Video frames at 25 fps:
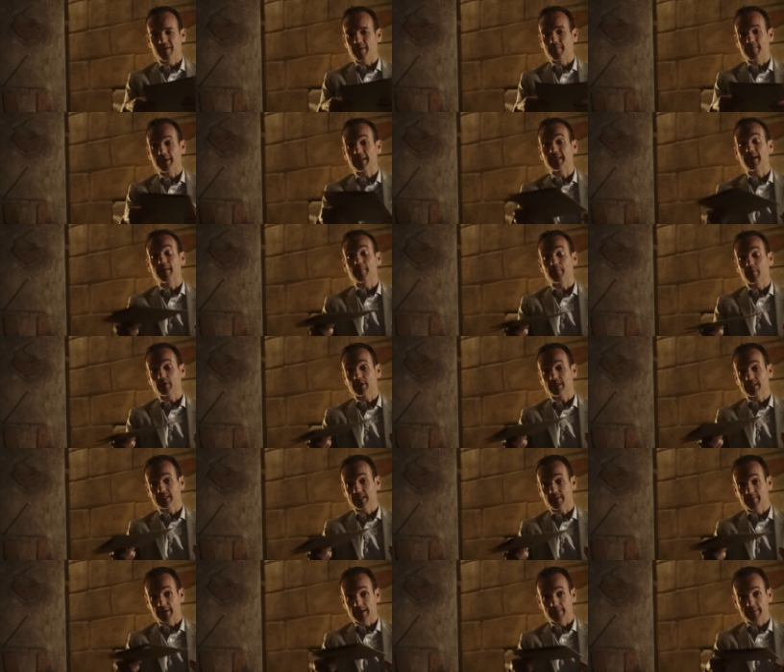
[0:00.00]
enfin pas d'un pote
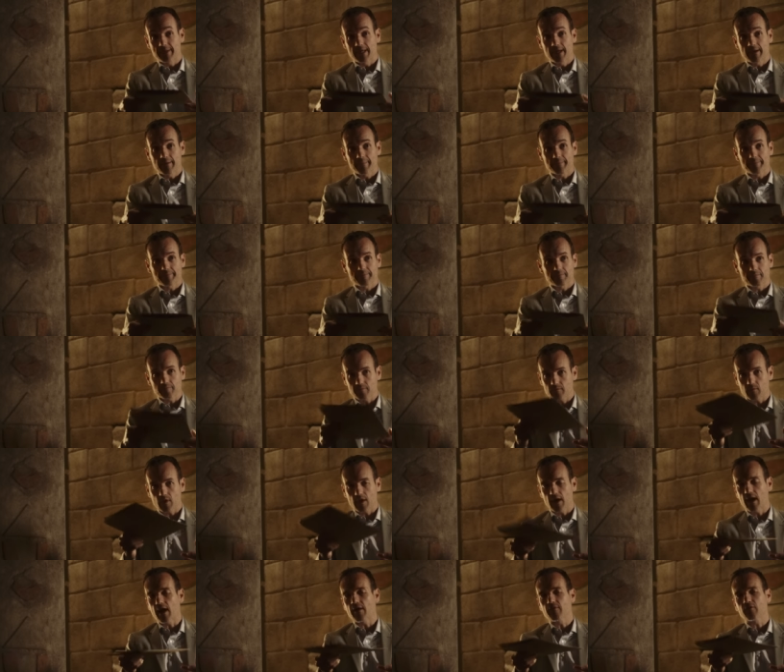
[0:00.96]
qui s'appelle Pierre,
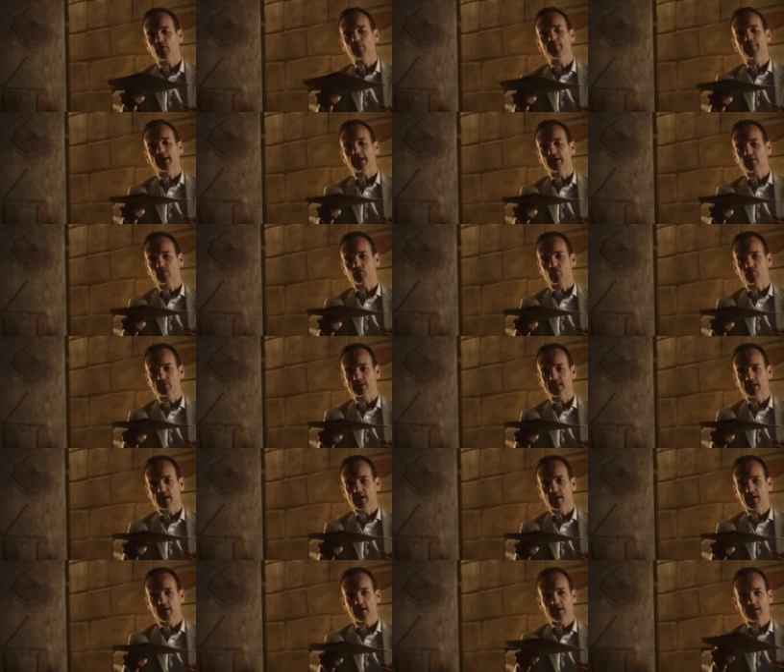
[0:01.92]
avant de parler de tout
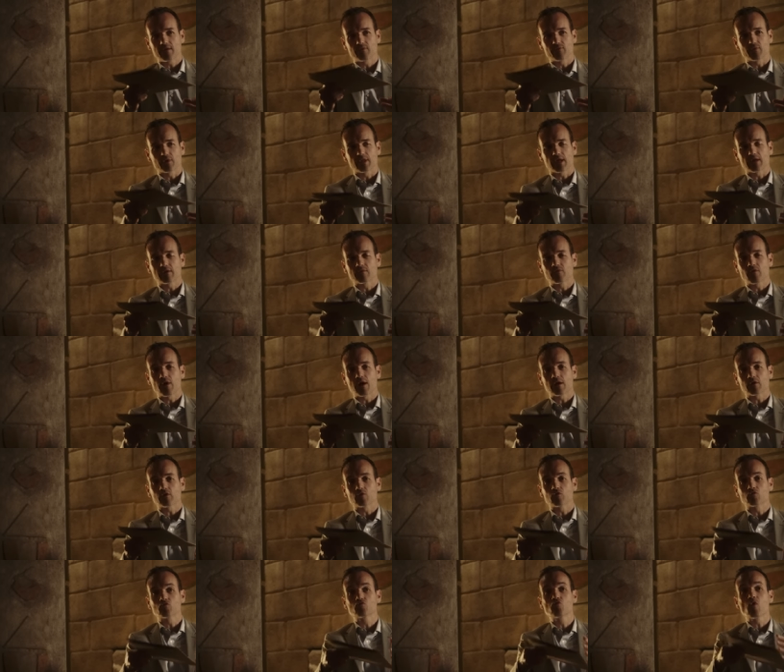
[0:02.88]
ça, il faudrait
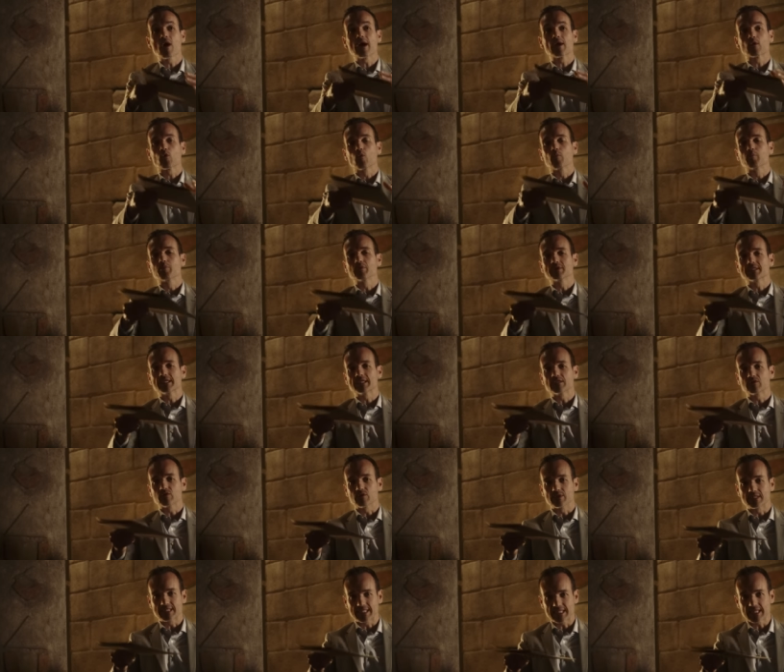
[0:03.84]
voir de quoi est composé
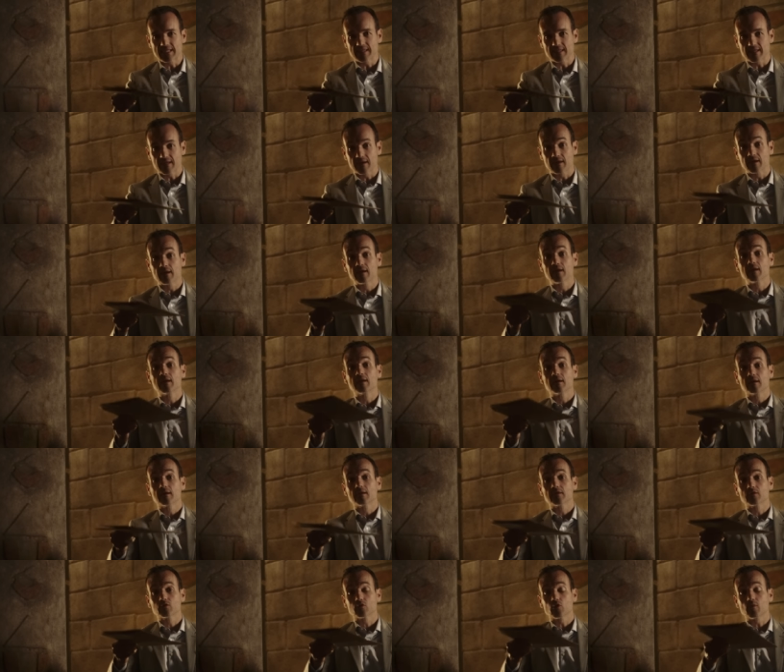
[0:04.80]
ce site.
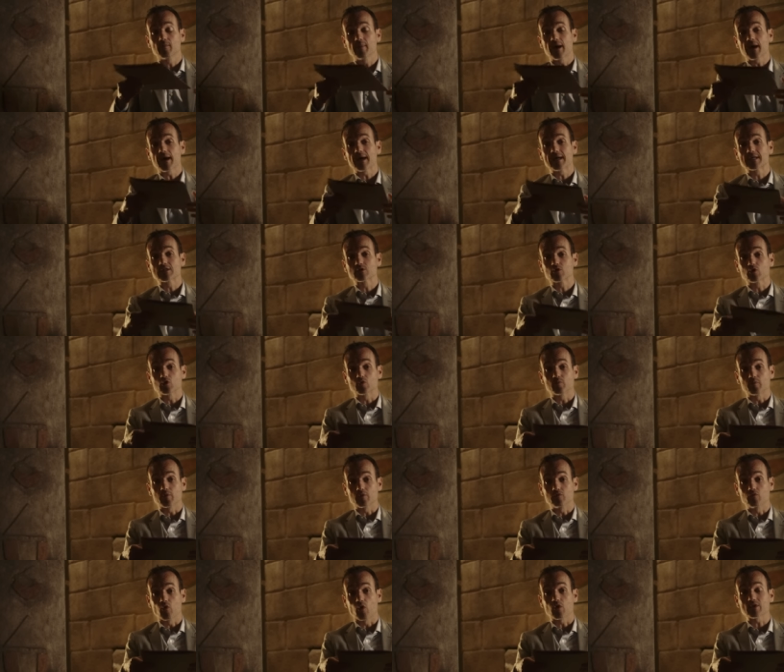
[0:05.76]
Thomas, est-ce que tu
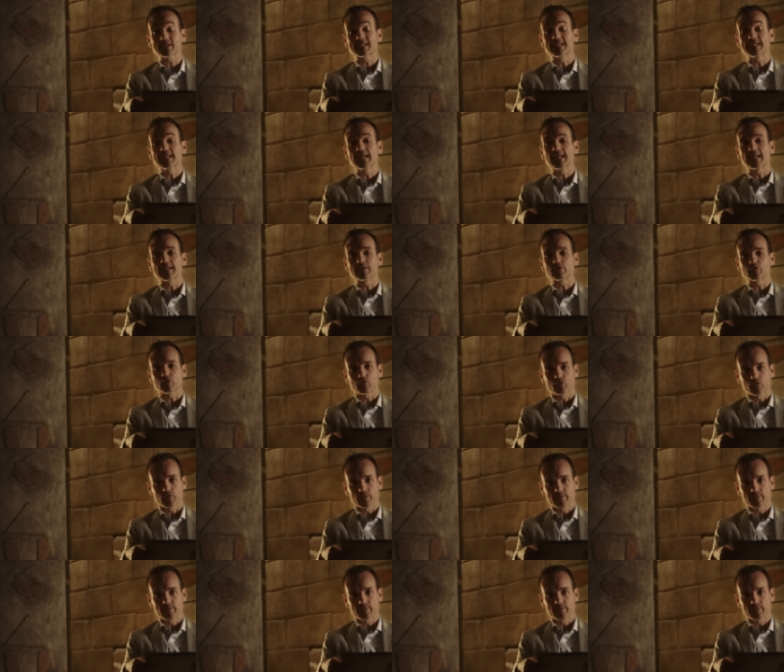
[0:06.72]
peux nous renseigner là-dessus